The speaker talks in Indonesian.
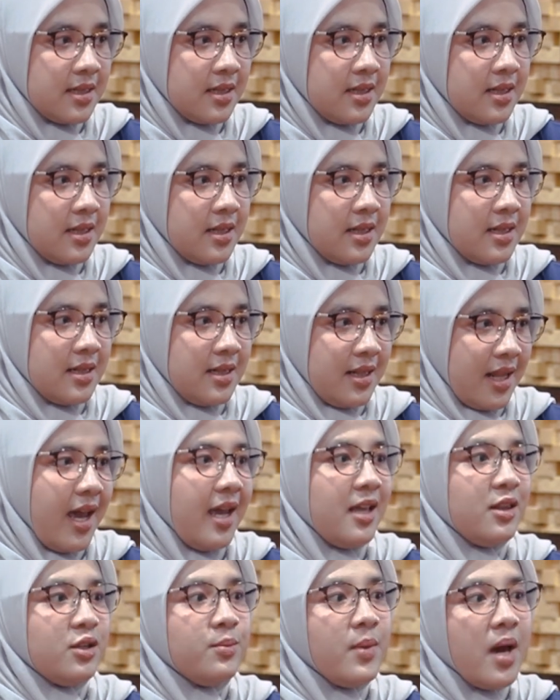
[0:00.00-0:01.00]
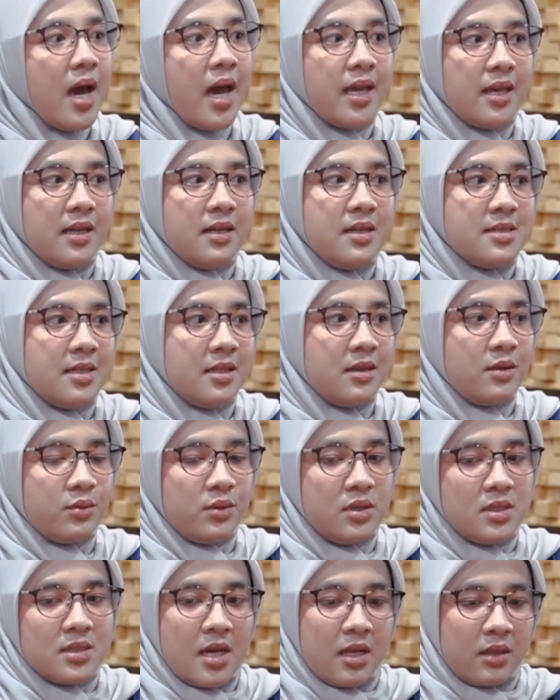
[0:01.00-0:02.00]
Oke. Okay. Nah, itu bahayanya di situ.
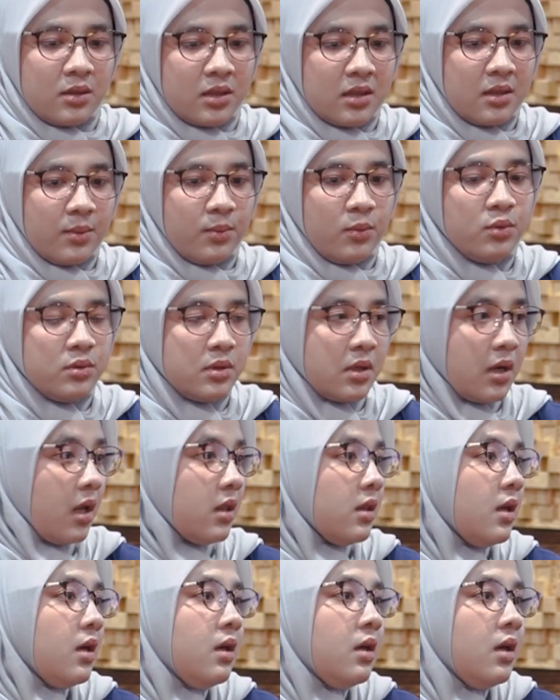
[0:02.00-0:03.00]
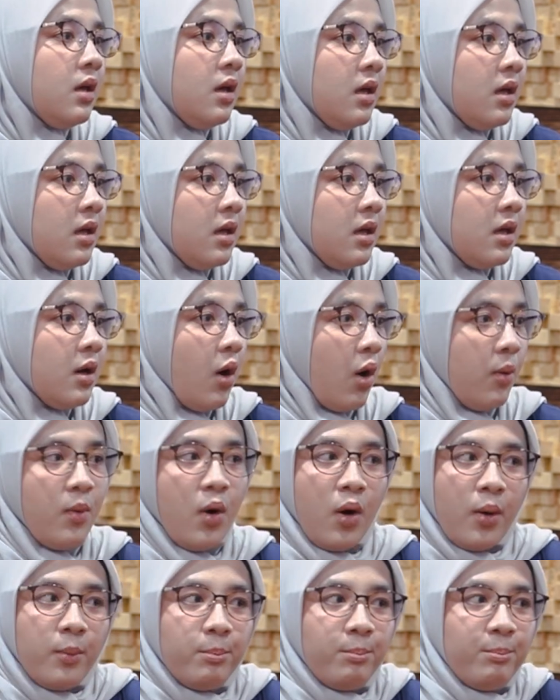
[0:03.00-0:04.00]
Di saat ketemu ternyata
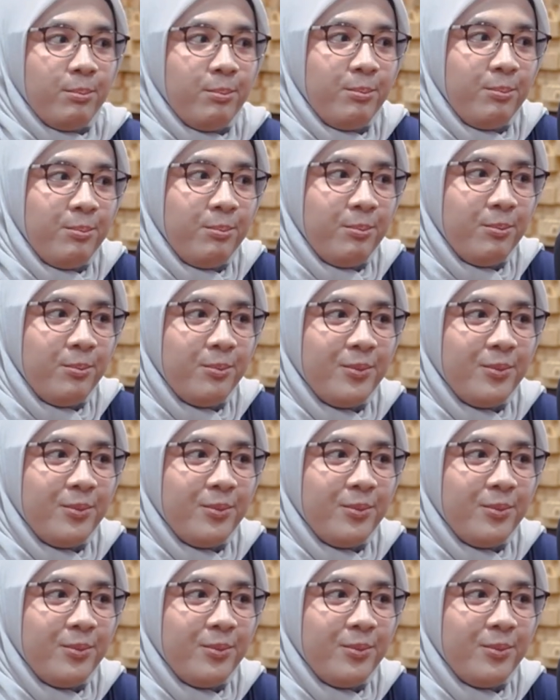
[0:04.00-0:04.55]
om-om. Ah,